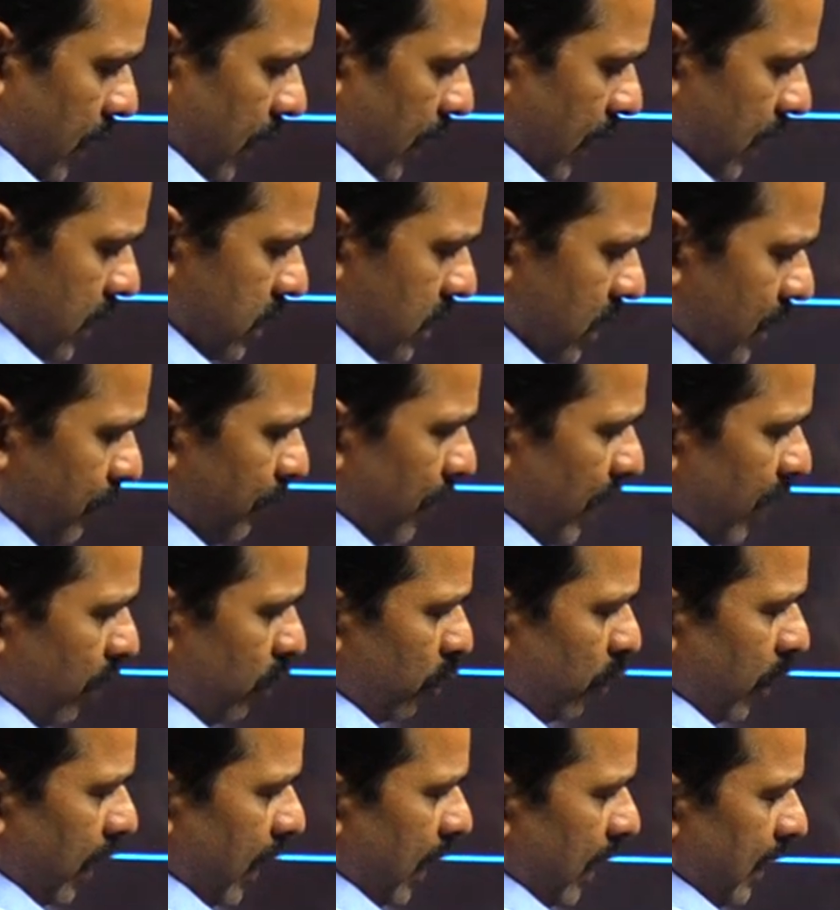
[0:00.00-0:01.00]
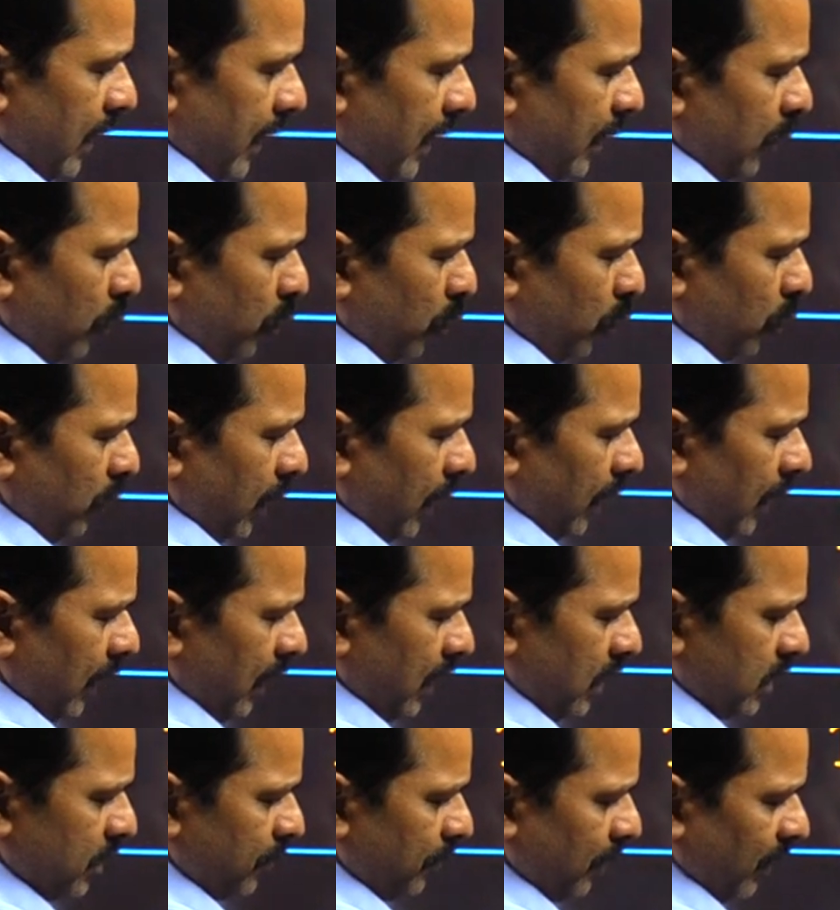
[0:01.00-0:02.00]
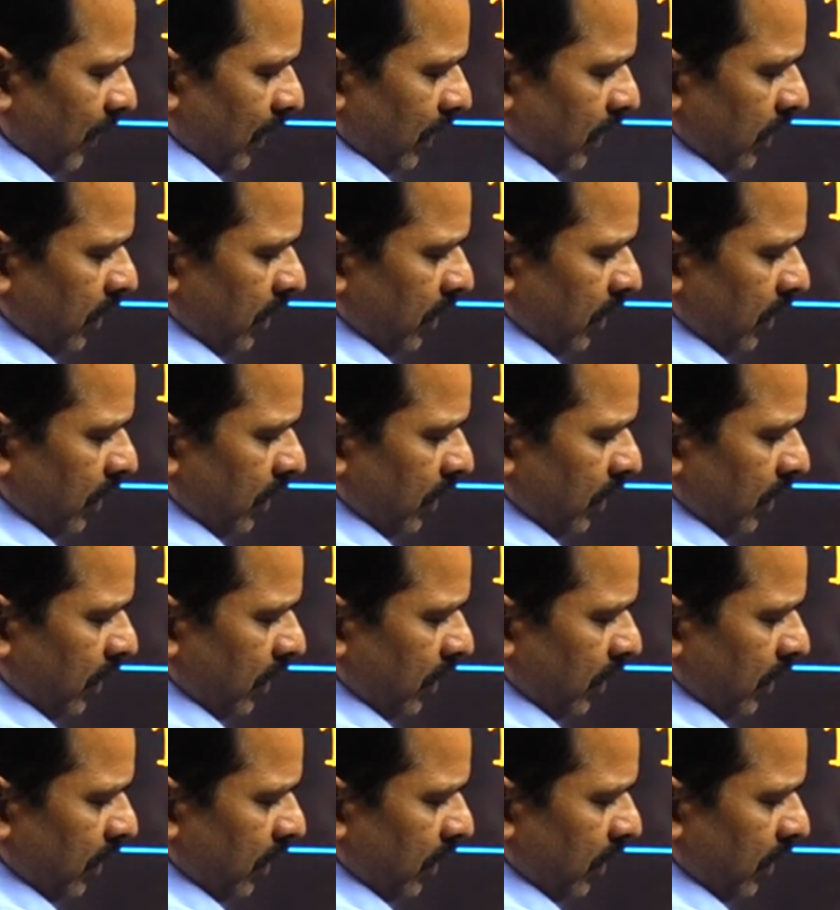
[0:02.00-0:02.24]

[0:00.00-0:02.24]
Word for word: ऐसे ब्रेक हो गया यही तो होता है ना इसमें